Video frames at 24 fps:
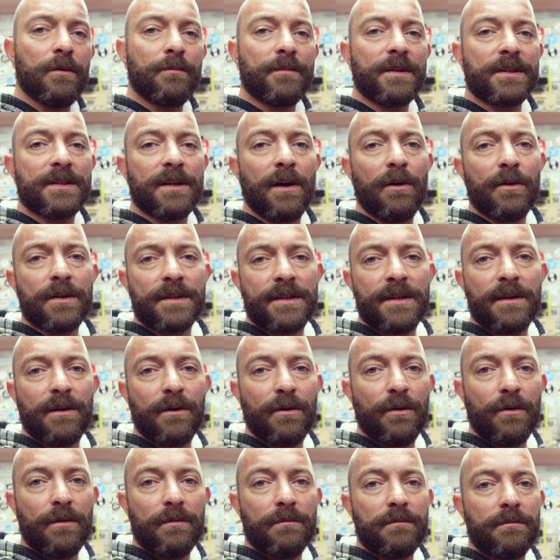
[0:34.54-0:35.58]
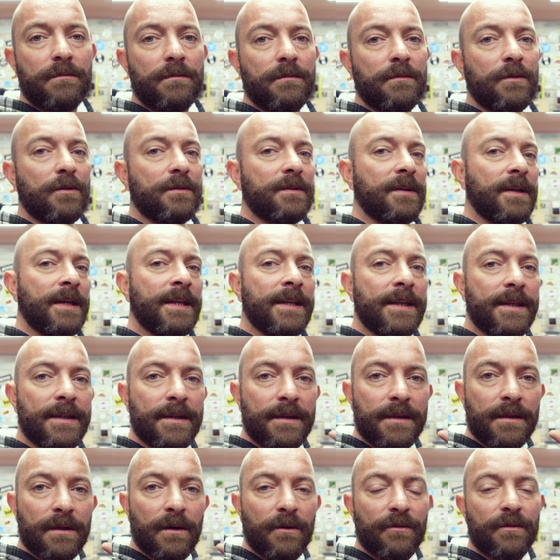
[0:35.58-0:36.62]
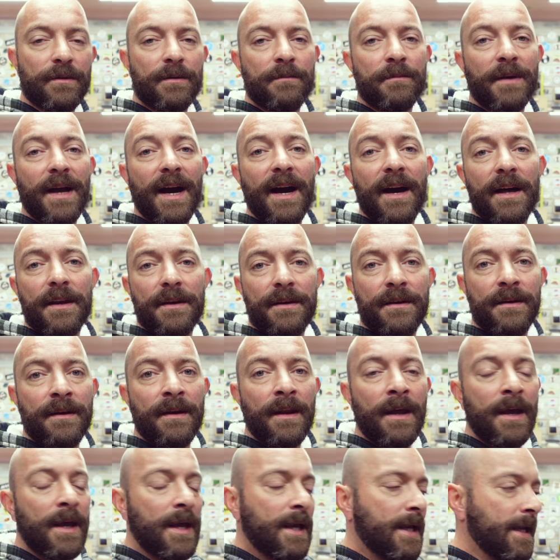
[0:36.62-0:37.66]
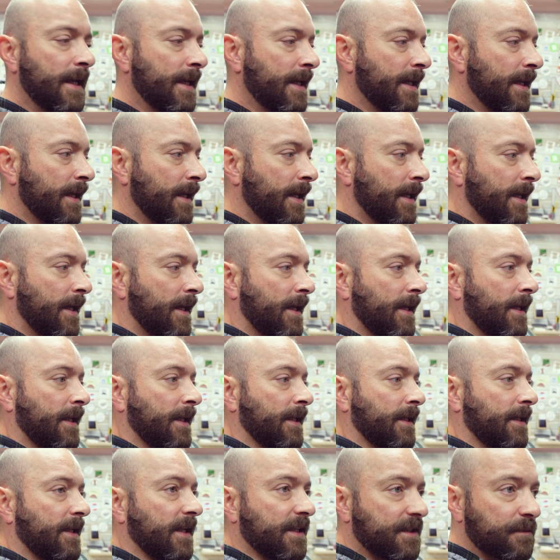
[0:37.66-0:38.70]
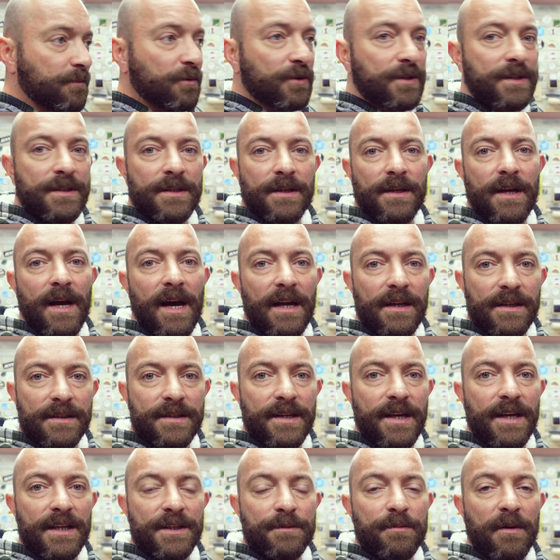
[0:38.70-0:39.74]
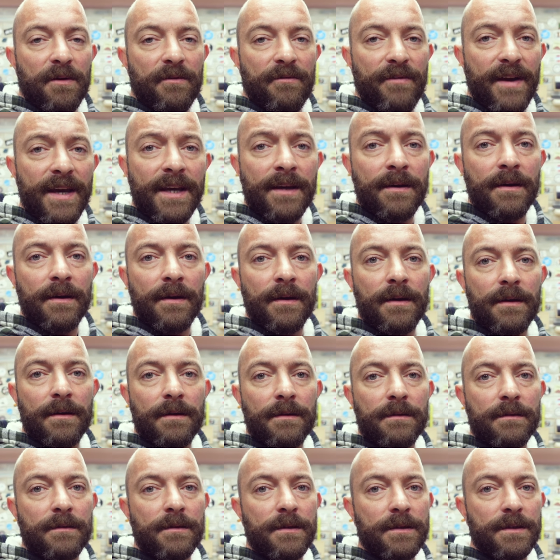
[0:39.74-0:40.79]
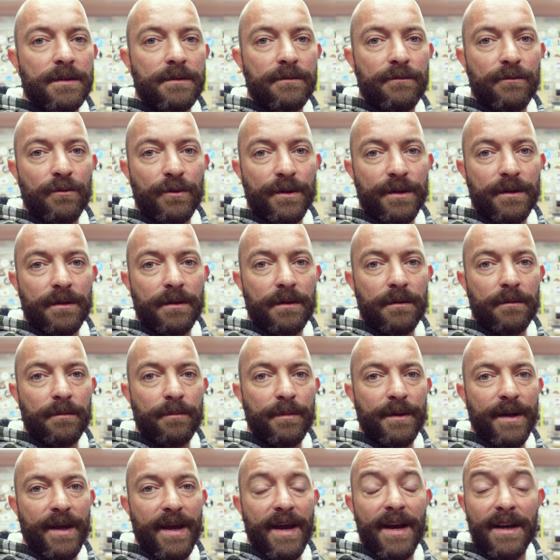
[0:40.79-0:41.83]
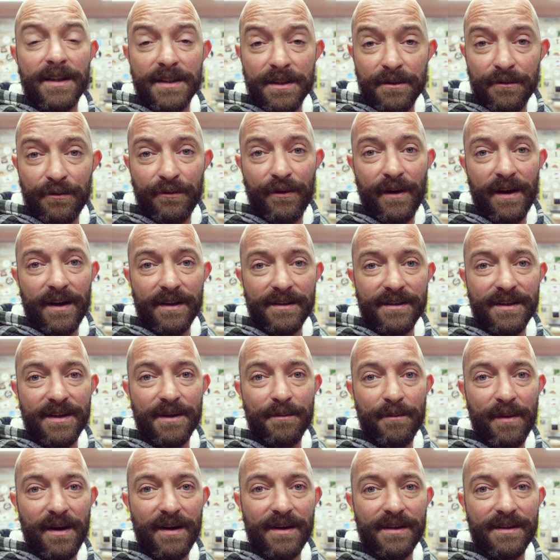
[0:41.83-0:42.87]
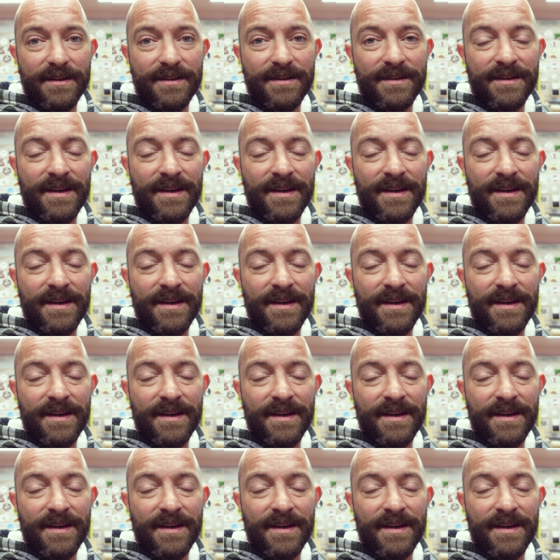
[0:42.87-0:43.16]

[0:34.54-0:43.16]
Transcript: um das Haus herum, hinten auf, im Garten. Das musste alles erstmal weg. Das wurde bei der ersten Fahrt gemacht.